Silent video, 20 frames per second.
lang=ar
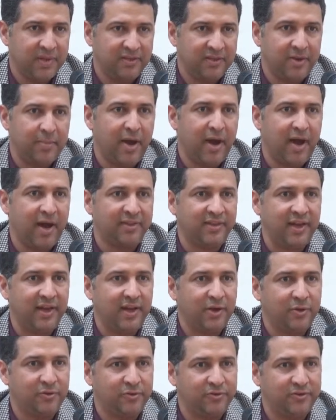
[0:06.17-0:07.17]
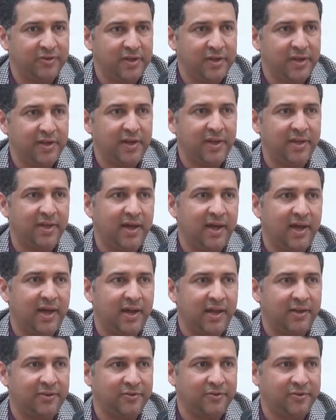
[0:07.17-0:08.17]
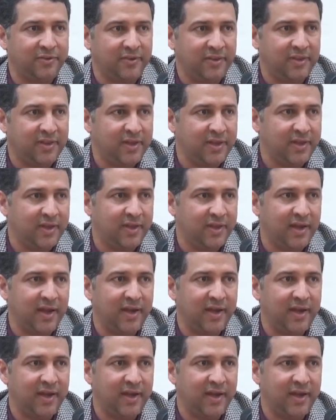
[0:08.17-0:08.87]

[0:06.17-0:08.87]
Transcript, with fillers: جماعات على أسس دينية على أسس إثنية